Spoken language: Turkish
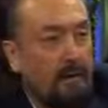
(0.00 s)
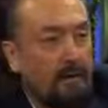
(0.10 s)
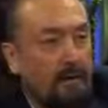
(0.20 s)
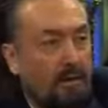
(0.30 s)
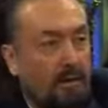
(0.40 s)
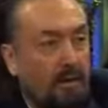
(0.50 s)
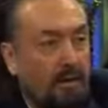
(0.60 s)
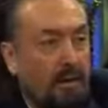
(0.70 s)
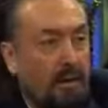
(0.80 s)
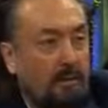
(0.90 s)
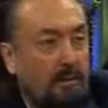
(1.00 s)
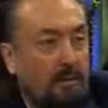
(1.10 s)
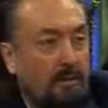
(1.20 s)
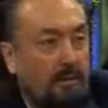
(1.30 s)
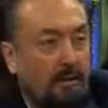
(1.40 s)
Mehdi'nin çıkış
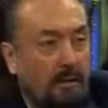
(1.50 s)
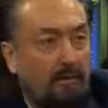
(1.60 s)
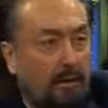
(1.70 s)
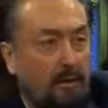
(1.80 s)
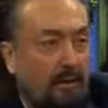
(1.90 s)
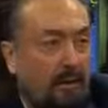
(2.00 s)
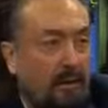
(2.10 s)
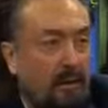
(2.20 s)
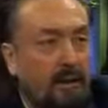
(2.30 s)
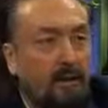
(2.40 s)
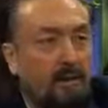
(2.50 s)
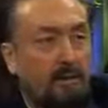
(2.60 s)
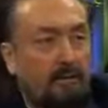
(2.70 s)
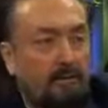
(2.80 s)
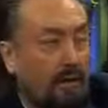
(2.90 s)
alametlerinden ne var mesela?
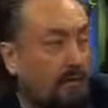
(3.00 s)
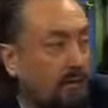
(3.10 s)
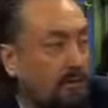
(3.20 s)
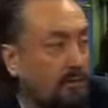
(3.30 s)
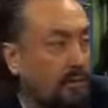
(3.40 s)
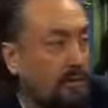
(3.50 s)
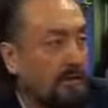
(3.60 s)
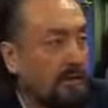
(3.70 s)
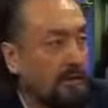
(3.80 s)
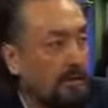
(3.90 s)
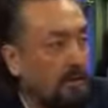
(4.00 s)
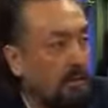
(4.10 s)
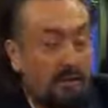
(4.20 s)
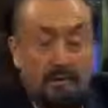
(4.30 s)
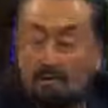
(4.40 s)
Fırat'ın suyunun kesilmesi.
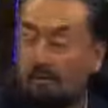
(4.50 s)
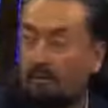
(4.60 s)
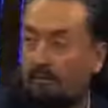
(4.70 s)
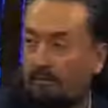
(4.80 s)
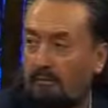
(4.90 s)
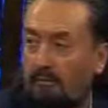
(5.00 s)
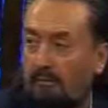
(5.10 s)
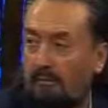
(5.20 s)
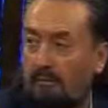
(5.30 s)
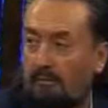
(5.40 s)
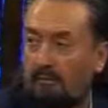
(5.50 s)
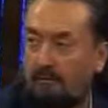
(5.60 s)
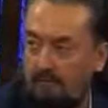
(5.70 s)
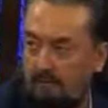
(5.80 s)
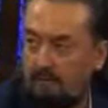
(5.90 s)
O hadisi koyun.
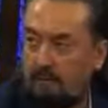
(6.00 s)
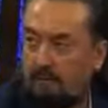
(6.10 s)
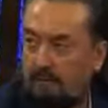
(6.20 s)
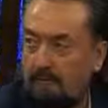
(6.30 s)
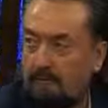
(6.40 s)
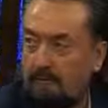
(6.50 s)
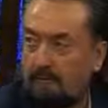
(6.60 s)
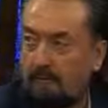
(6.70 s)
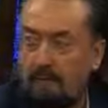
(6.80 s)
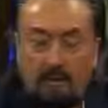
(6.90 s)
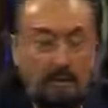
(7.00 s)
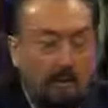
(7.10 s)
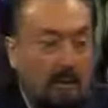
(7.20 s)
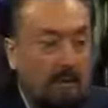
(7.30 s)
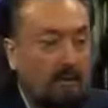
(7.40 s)
Değil mi?
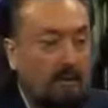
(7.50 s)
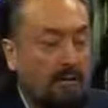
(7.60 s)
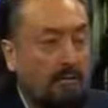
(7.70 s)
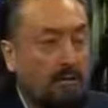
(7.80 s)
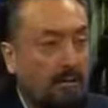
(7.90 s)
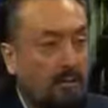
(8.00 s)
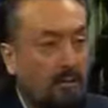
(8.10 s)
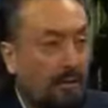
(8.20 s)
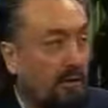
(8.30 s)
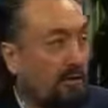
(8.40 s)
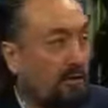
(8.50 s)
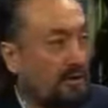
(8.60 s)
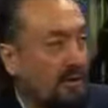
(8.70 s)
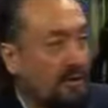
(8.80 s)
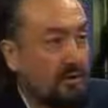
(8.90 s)
İnşallah. Efendim, kuyruklu yıldızın
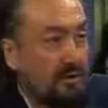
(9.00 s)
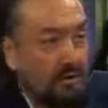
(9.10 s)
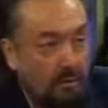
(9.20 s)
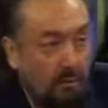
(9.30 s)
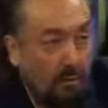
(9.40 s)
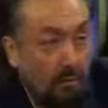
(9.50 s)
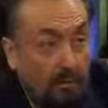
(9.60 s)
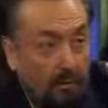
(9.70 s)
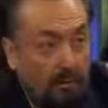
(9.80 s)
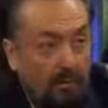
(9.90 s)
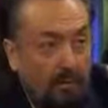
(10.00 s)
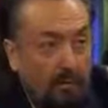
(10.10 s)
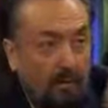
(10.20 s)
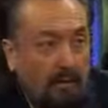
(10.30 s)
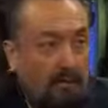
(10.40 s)
çıkışı. Onu koyun.
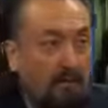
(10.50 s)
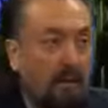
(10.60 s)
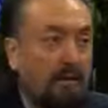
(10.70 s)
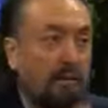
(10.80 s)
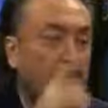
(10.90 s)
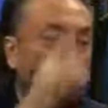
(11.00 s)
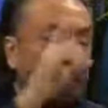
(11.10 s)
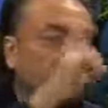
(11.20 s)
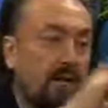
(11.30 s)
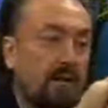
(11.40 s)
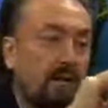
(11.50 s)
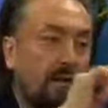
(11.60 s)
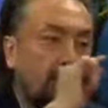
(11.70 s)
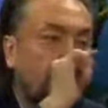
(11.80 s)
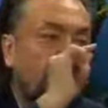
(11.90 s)
Mehdi Ben
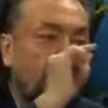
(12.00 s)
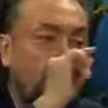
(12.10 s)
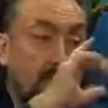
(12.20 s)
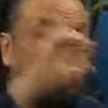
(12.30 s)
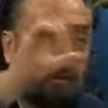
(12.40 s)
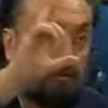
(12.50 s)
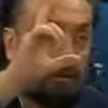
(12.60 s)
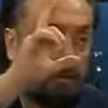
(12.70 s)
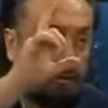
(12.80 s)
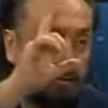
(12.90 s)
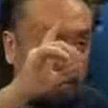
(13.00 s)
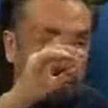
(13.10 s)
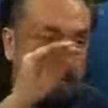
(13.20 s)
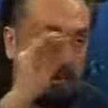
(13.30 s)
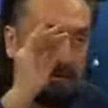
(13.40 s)
İsrail'den bir Resul gibidir diyor
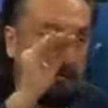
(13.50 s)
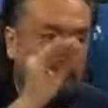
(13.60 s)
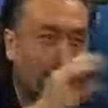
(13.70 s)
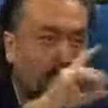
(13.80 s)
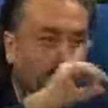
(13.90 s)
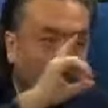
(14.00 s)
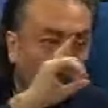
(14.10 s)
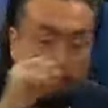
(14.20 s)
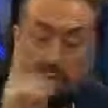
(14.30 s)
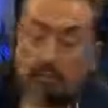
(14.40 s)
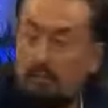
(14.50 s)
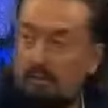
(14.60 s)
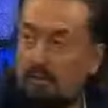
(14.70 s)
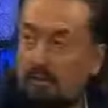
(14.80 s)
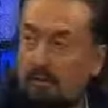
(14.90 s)
mesela hadiste. Onu koyun.
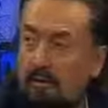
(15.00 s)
